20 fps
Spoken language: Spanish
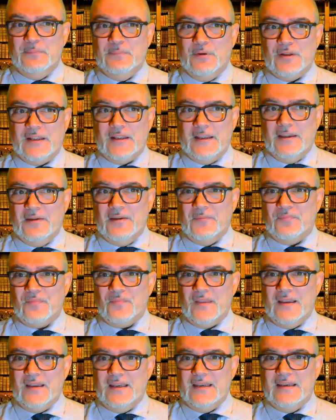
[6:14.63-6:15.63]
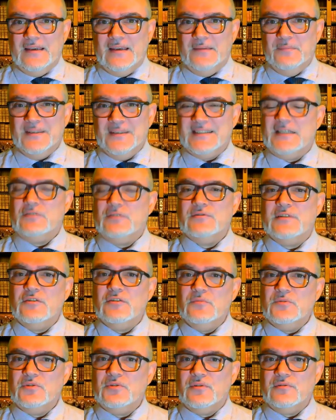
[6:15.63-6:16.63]
porque eh, me está costando
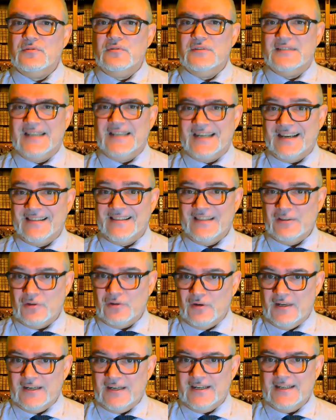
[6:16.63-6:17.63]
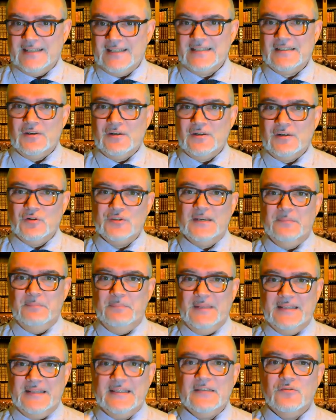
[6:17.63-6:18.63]
mucho sacar centrolajas. O sea,
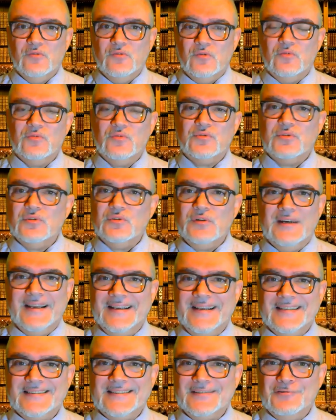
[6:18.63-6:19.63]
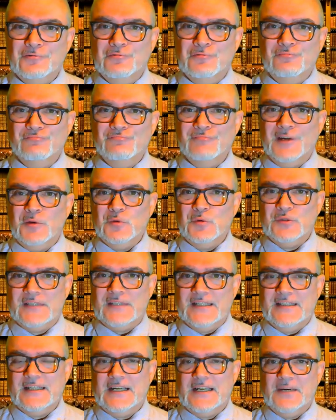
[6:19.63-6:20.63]
vender un curso es una
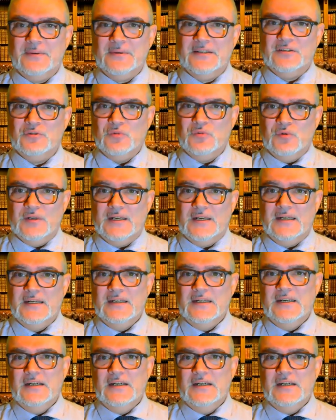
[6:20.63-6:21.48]
auténtica aventura.